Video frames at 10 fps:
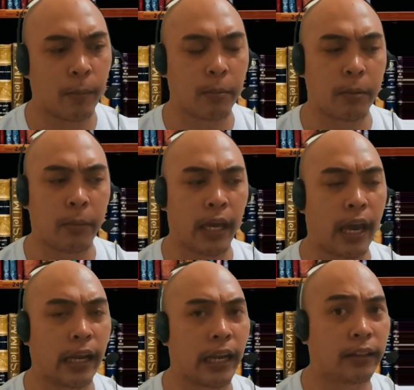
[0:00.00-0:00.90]
mamimigay
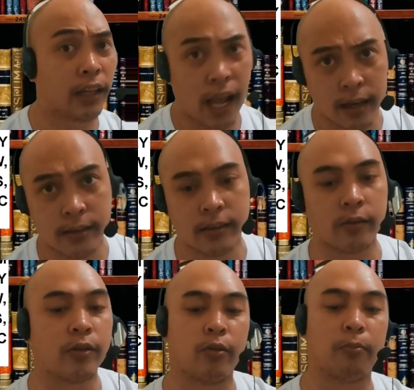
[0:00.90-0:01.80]
ka ng drugs.
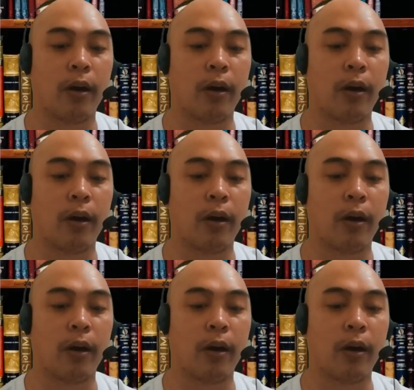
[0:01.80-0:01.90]
So, yun,